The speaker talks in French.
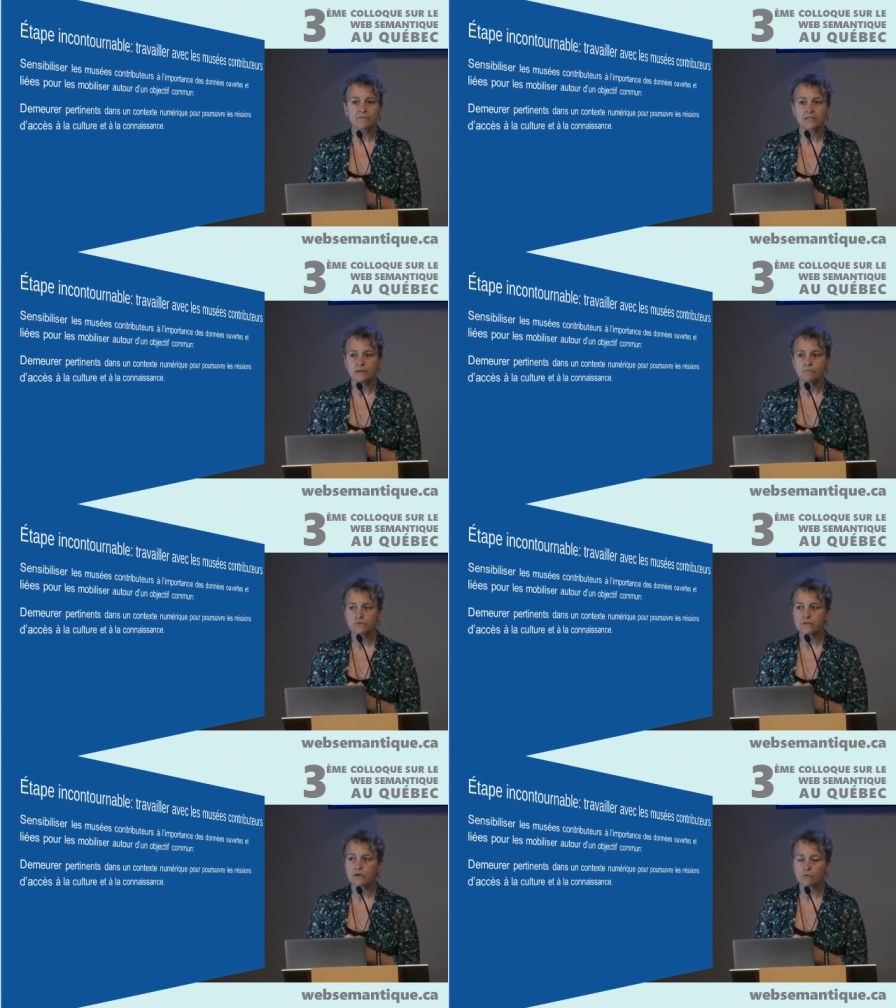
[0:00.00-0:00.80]
avec des
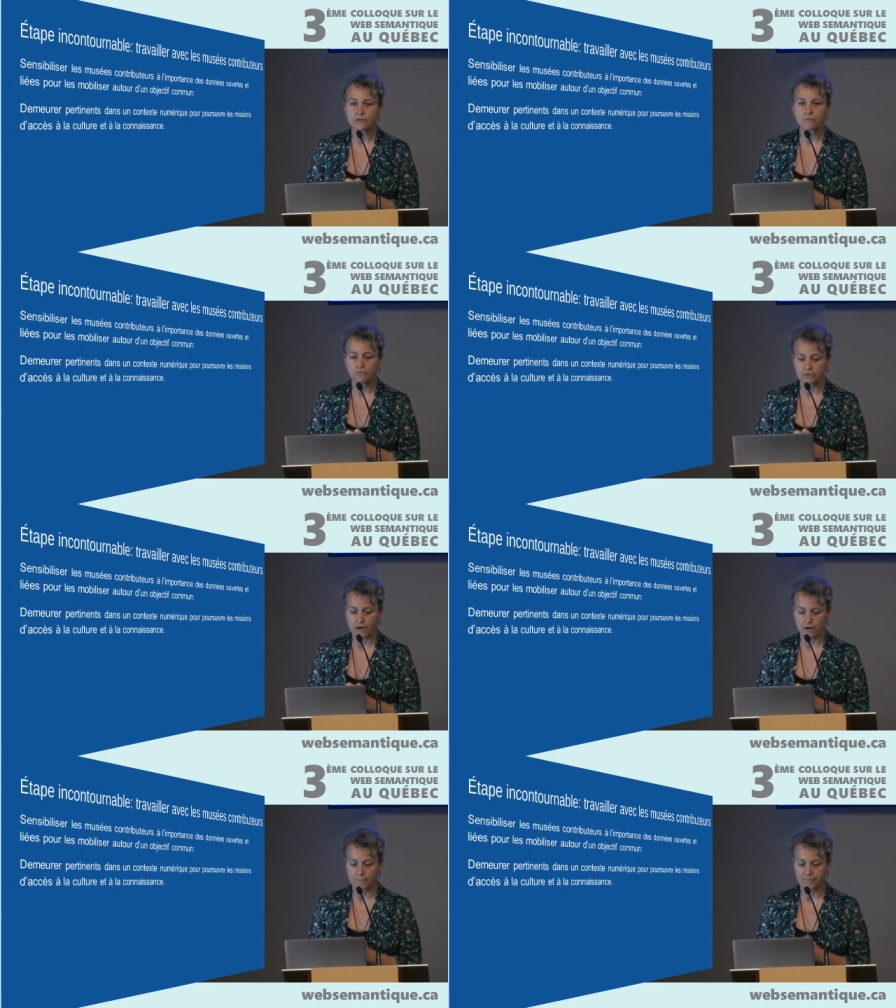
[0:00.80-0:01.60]
musées
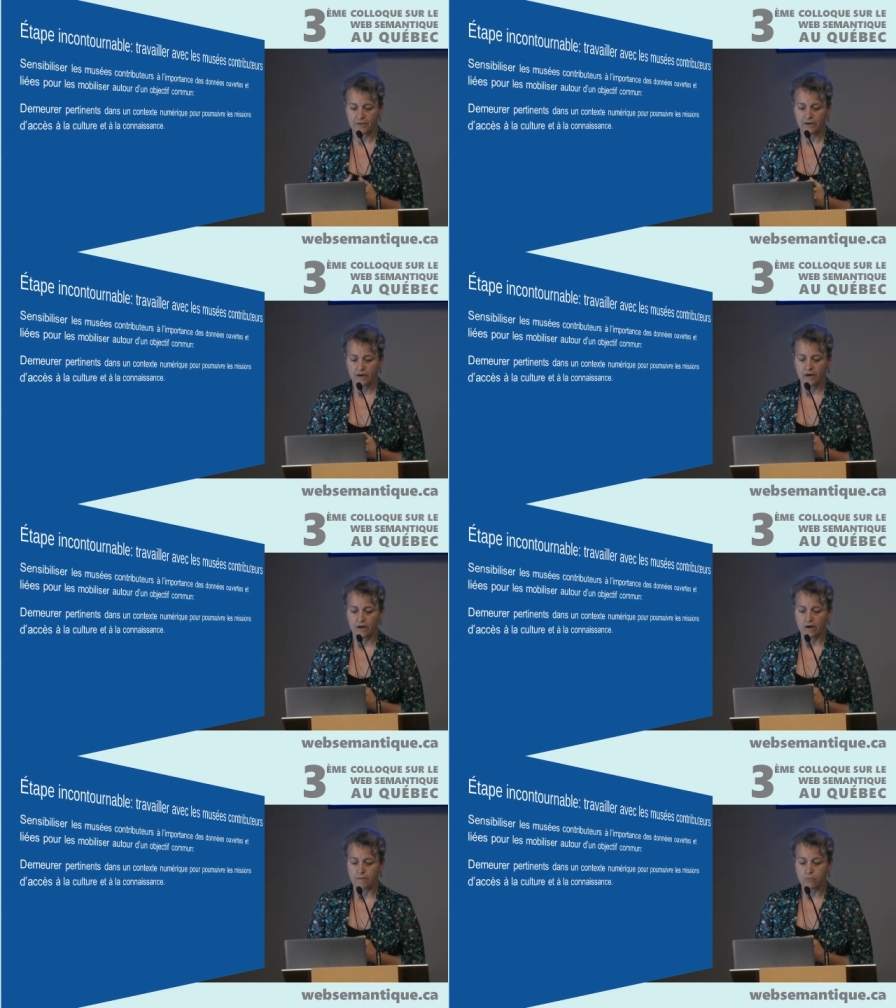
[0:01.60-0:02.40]
contributeurs.
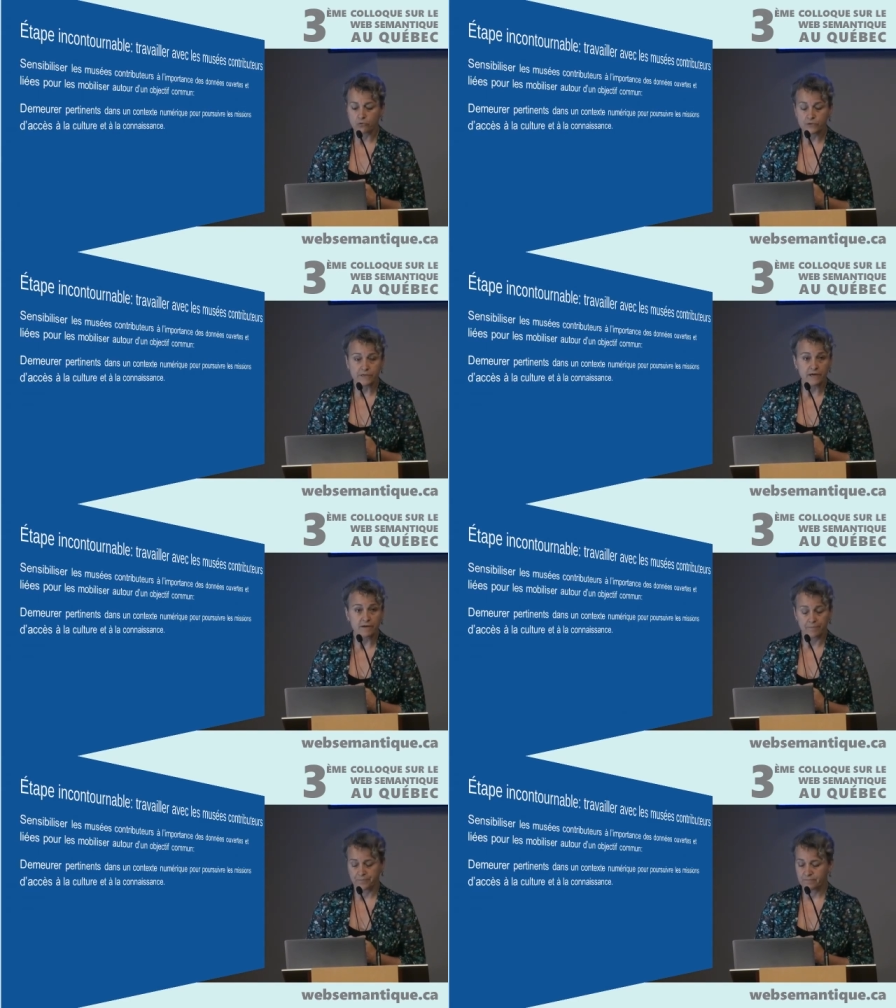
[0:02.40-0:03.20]
Pour
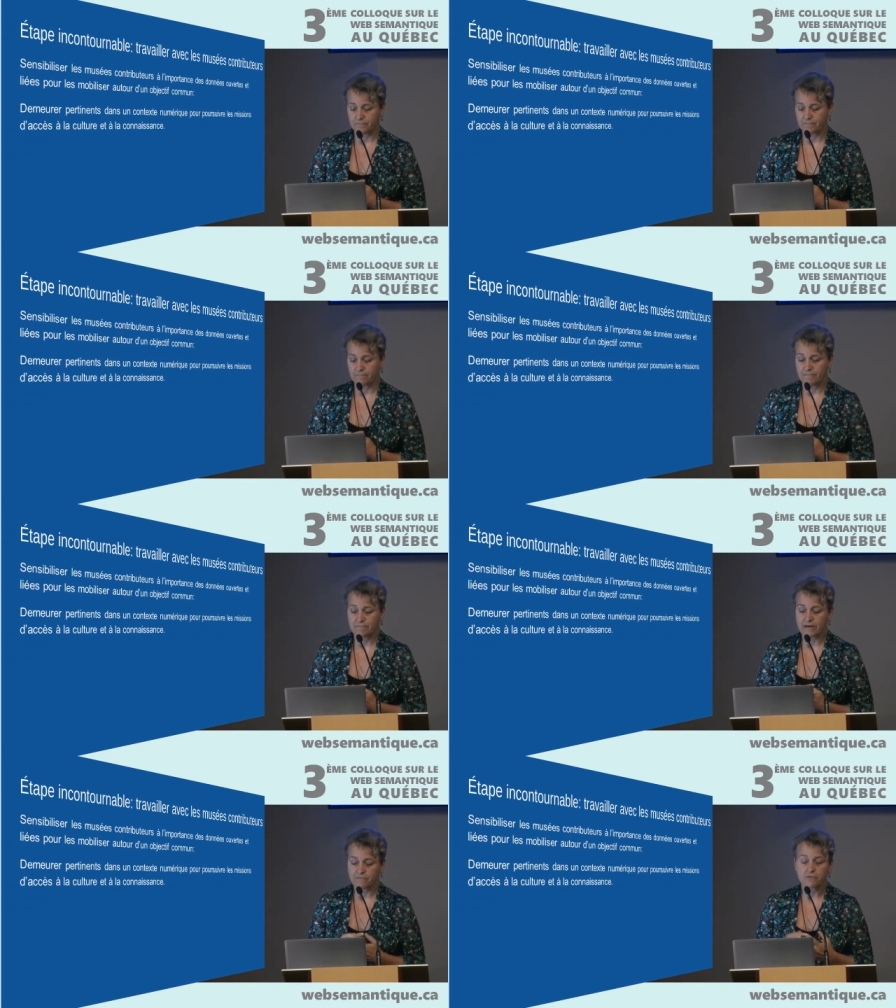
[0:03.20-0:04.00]
ça,
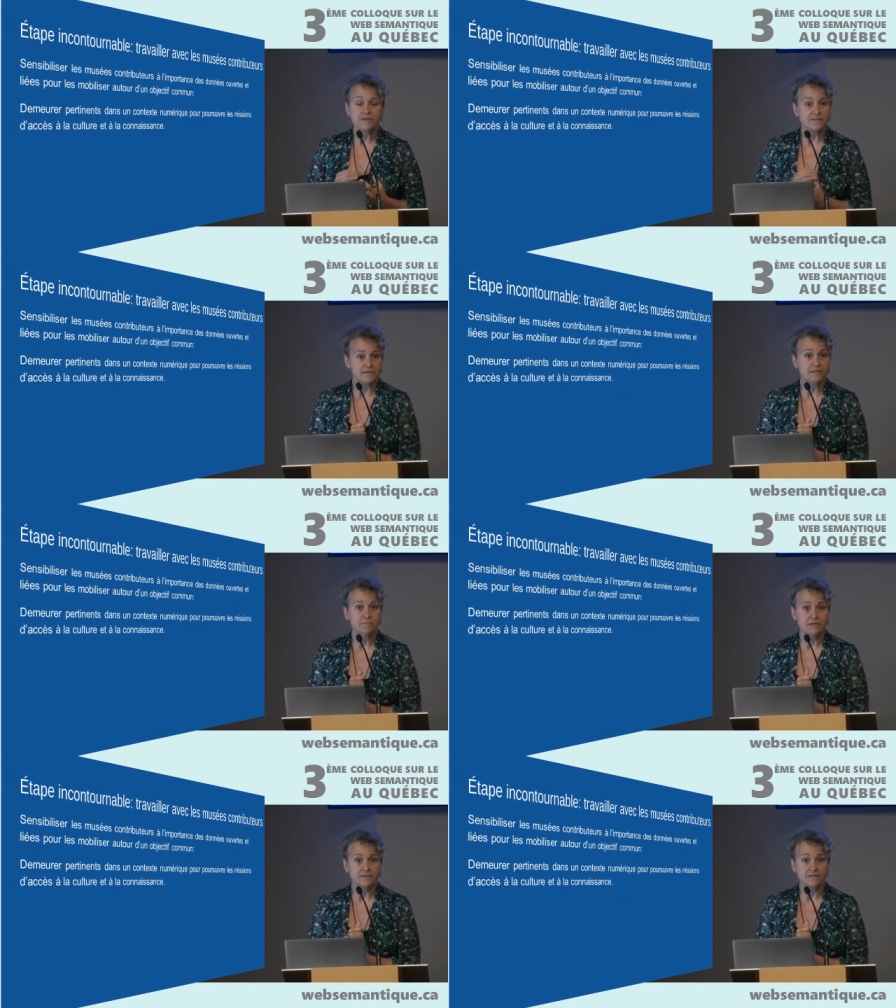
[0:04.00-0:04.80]
ben, il faut les
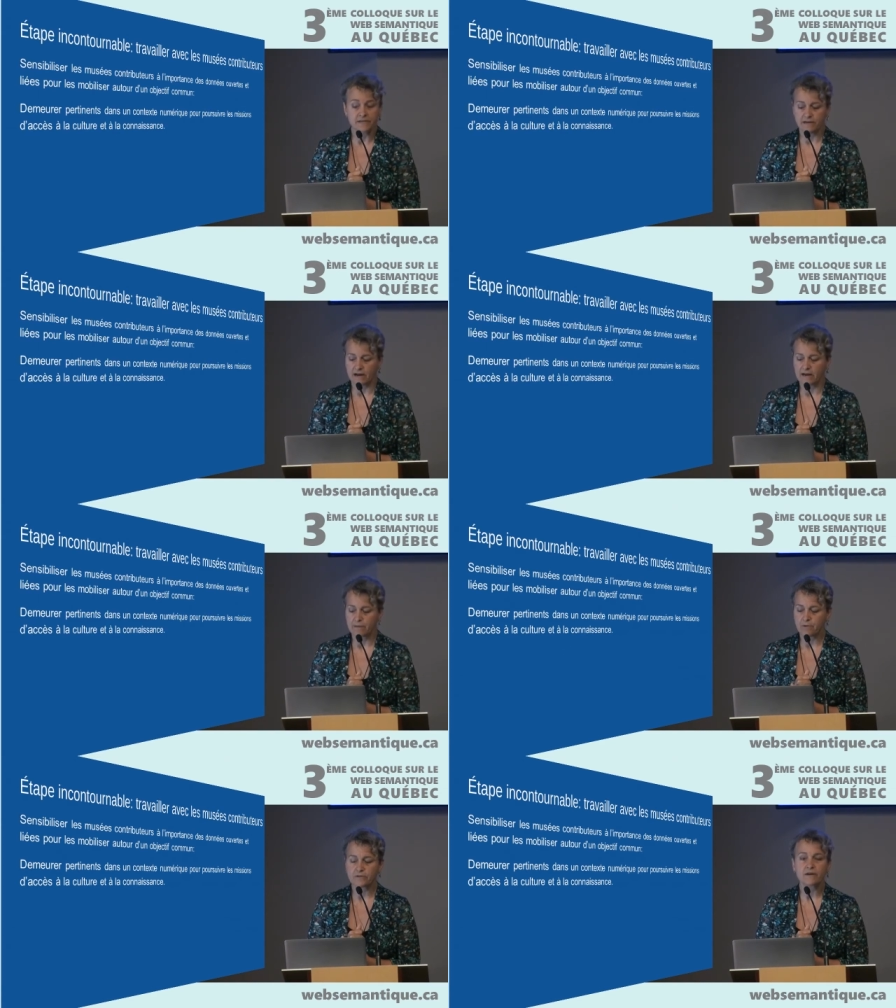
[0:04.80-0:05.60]
sensibiliser à
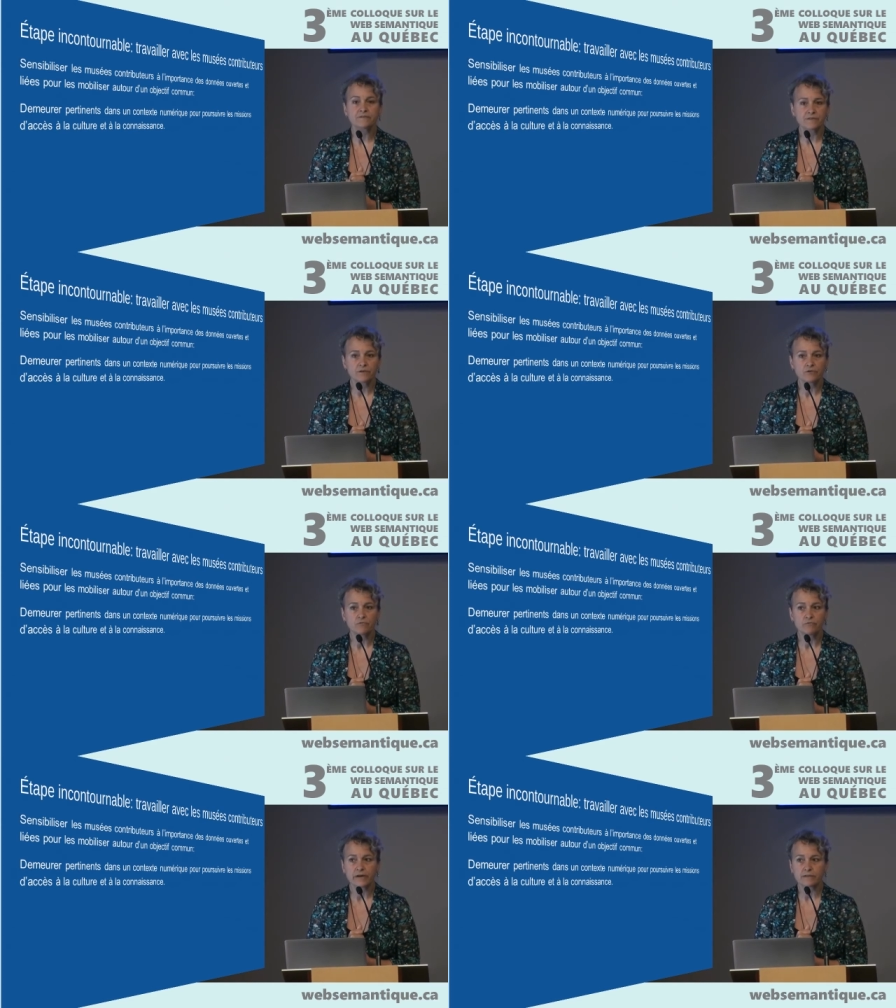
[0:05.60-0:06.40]
l'importance des
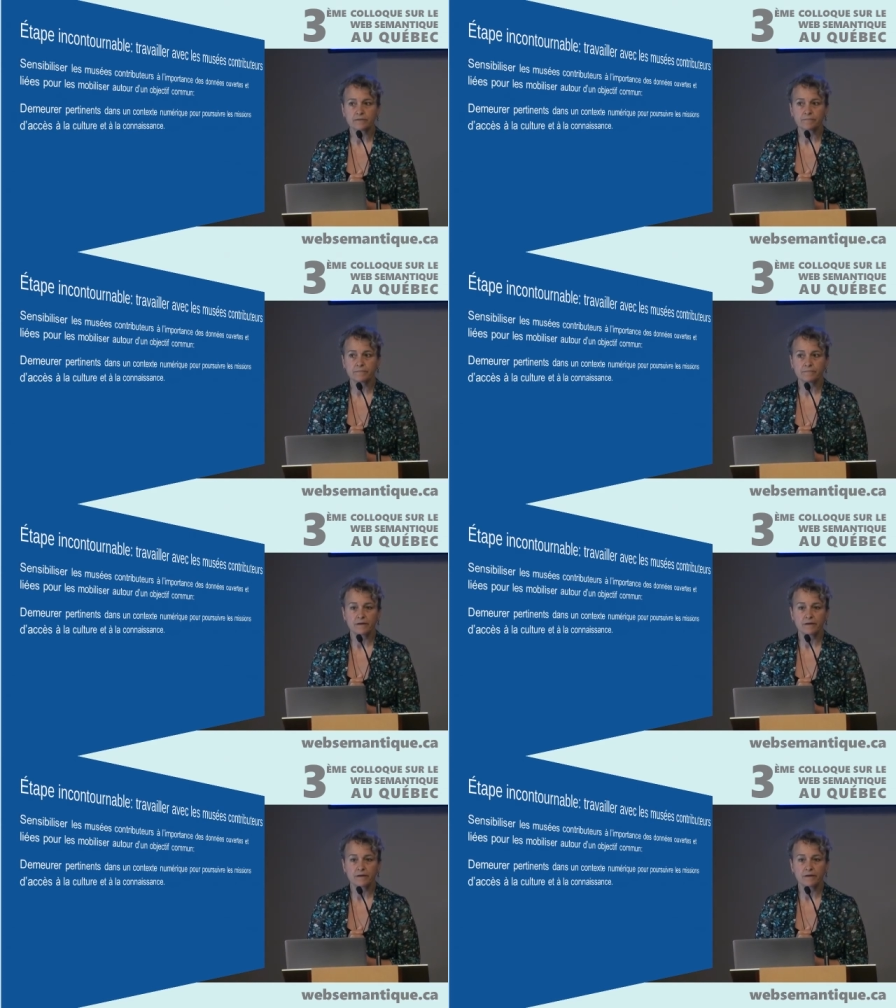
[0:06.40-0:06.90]
données ouvertes.